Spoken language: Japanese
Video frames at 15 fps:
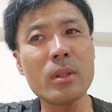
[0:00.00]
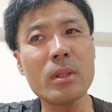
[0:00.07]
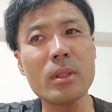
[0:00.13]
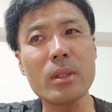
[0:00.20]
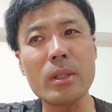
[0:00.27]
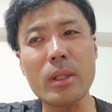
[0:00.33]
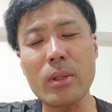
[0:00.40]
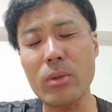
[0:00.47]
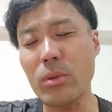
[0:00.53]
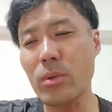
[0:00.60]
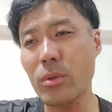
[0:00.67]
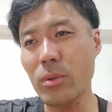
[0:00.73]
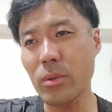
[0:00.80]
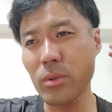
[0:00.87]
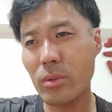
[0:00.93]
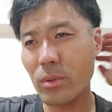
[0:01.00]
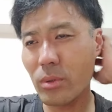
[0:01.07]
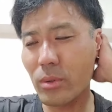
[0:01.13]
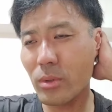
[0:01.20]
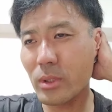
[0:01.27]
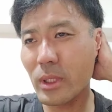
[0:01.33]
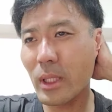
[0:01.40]
いやここのこ
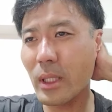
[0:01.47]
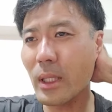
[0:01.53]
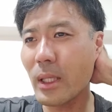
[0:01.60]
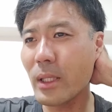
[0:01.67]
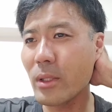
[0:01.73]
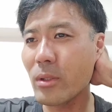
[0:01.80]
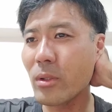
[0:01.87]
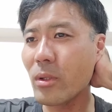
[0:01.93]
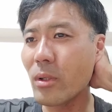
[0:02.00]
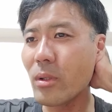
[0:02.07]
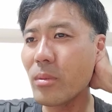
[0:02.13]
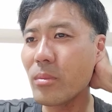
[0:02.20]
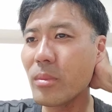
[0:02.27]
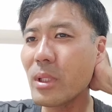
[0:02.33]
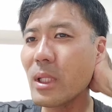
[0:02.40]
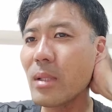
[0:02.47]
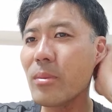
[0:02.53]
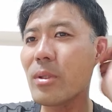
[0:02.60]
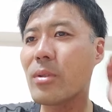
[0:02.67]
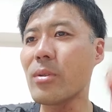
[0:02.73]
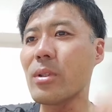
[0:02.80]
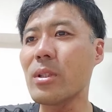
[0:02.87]
の堺の南
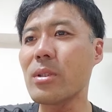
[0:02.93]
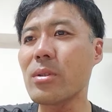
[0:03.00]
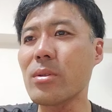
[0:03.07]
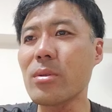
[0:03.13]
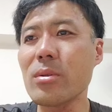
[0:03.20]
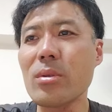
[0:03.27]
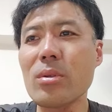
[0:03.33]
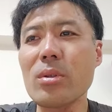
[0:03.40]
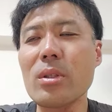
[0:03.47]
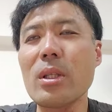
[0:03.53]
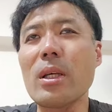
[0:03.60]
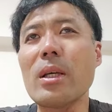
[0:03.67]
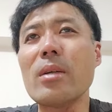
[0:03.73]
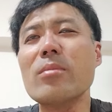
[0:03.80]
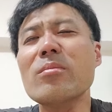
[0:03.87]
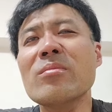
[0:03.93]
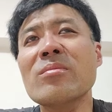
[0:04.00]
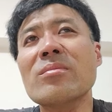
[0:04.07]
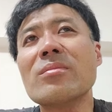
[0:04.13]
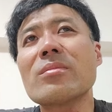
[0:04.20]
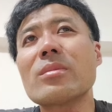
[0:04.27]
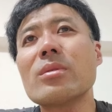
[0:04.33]
区に住んどって
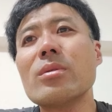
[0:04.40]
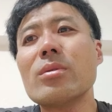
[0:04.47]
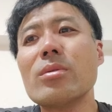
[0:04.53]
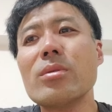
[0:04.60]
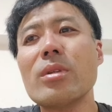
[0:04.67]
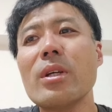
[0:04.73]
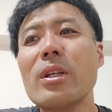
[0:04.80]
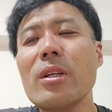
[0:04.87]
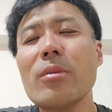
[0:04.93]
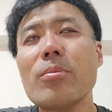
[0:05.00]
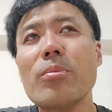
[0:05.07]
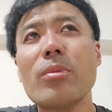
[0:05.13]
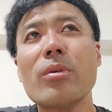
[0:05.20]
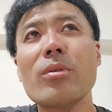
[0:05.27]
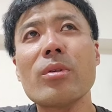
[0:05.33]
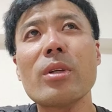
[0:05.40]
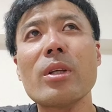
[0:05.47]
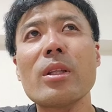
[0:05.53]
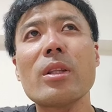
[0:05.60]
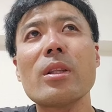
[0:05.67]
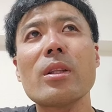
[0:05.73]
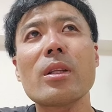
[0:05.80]
フーデリ一本
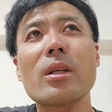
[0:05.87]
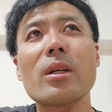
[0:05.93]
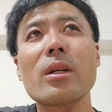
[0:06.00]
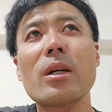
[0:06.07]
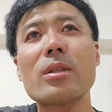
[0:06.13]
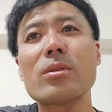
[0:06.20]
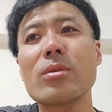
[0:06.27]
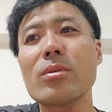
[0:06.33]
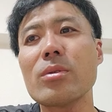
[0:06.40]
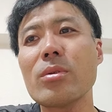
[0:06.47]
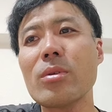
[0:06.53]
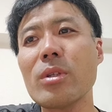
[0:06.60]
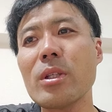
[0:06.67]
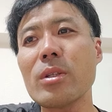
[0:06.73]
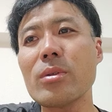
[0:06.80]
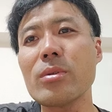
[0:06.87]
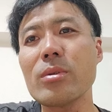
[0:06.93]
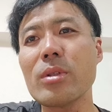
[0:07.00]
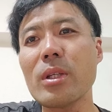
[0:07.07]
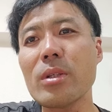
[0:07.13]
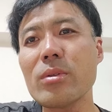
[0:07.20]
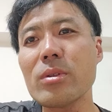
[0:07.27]
で家族5人食う
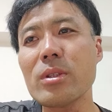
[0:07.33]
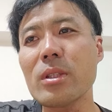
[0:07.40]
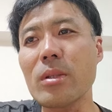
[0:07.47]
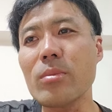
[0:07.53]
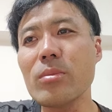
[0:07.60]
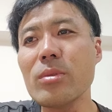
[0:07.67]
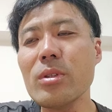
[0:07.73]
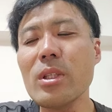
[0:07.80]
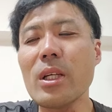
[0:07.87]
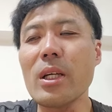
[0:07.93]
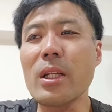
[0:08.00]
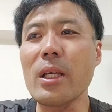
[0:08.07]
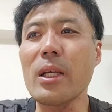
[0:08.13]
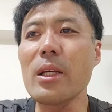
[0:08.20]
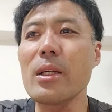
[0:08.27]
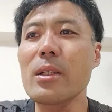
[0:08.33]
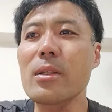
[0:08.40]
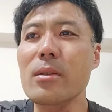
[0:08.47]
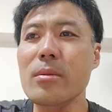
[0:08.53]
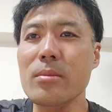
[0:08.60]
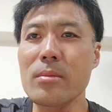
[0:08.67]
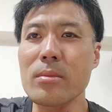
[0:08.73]
てくっちゃ無理やね
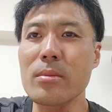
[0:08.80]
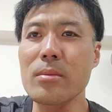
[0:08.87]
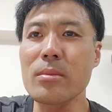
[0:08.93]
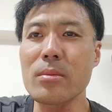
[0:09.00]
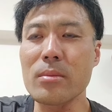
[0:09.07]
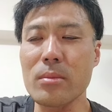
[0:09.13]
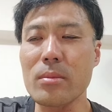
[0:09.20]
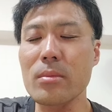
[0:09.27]
うん